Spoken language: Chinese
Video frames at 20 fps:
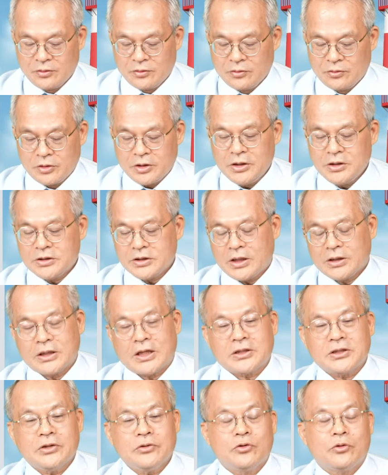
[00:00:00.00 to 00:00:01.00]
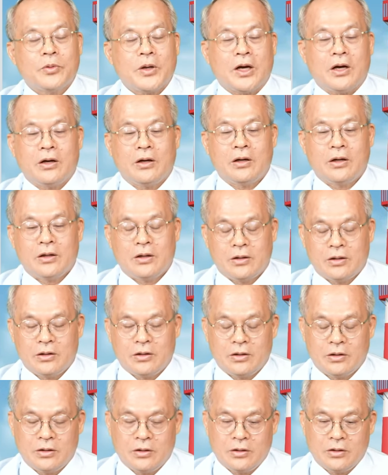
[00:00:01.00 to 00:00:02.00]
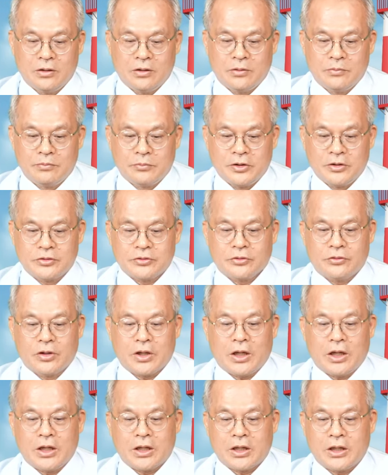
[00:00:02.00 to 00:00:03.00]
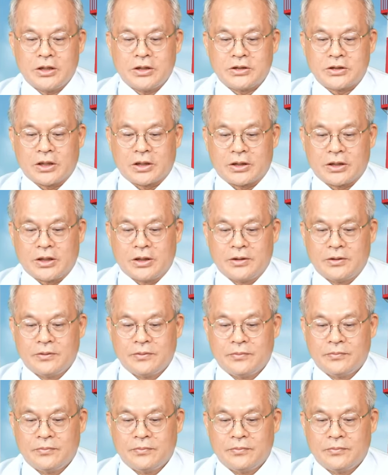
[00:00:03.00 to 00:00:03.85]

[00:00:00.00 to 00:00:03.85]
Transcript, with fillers: 我跟你讲，哪些股票？譬如说，我刚才跟你讲的，